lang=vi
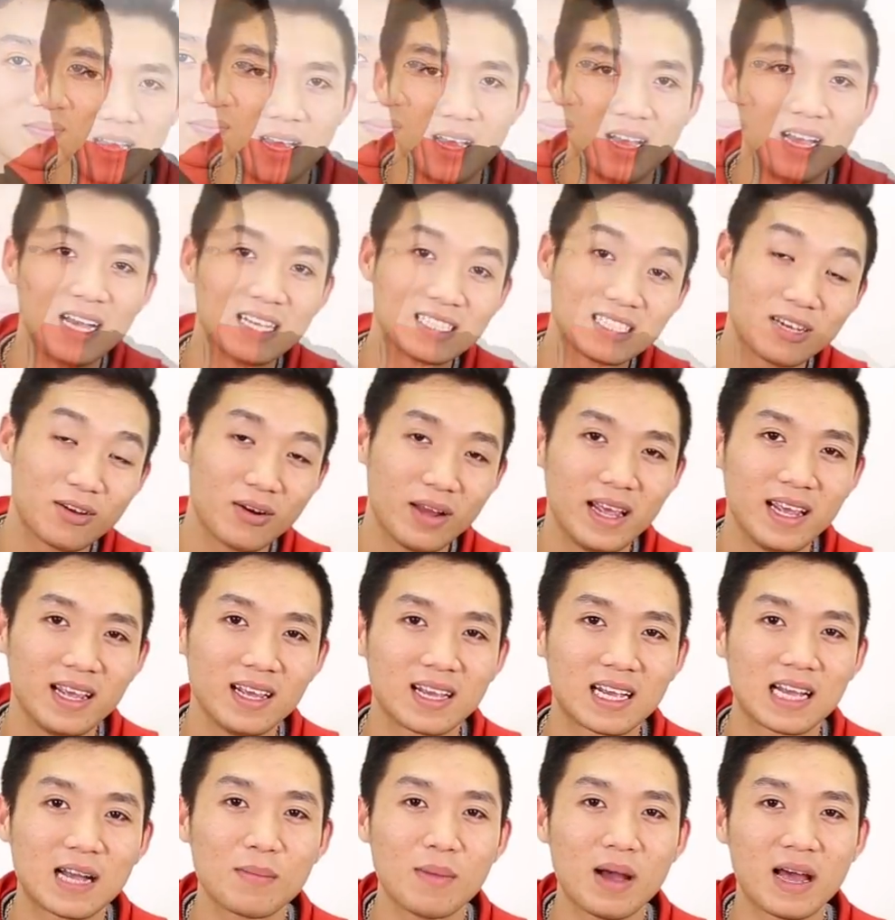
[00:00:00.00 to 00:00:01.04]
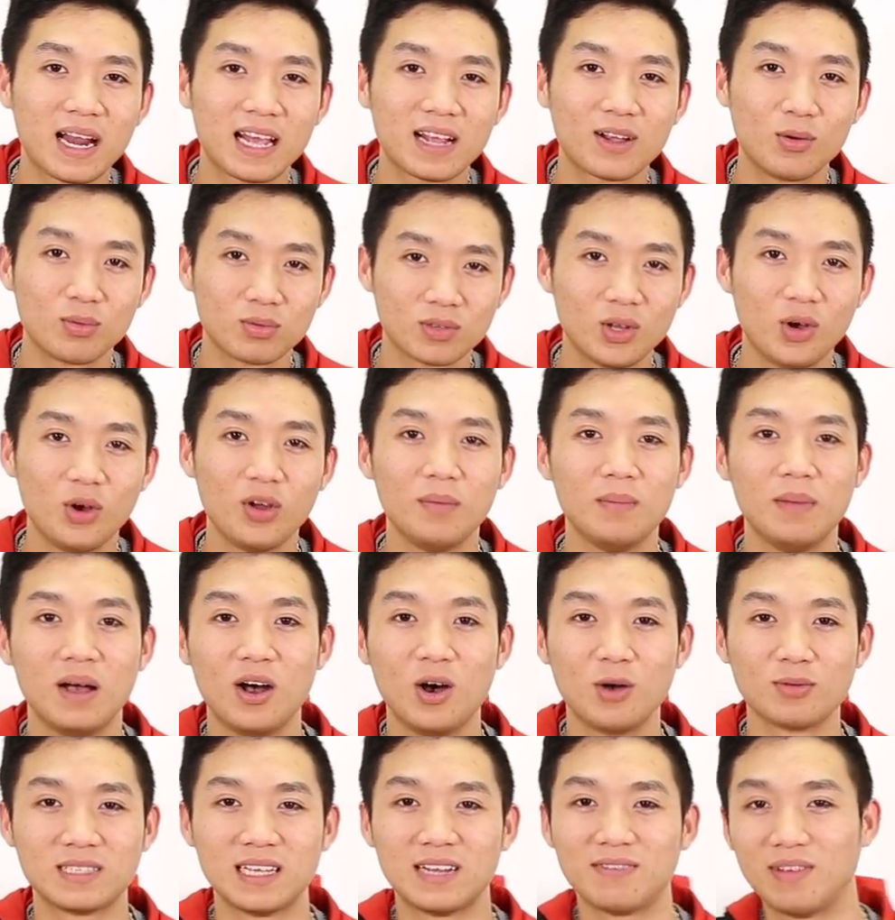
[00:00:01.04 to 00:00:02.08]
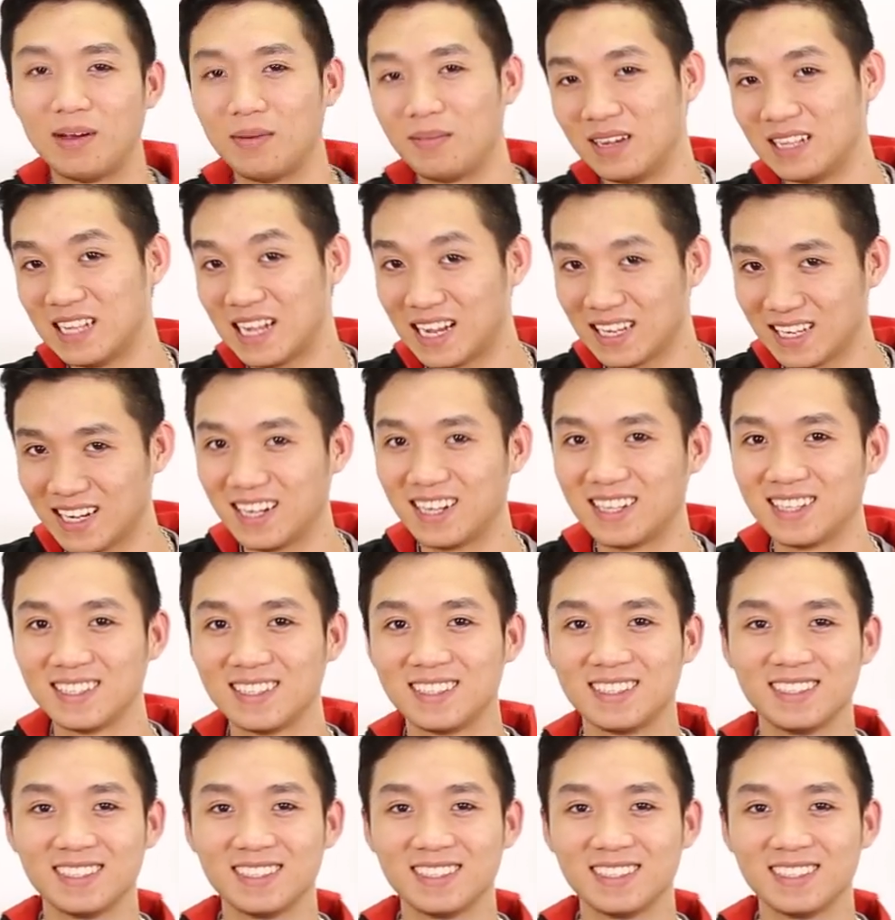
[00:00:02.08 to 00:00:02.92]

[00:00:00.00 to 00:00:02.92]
À, sau đây các bạn hãy cùng tôi mở hộp sản phẩm này ra nhé.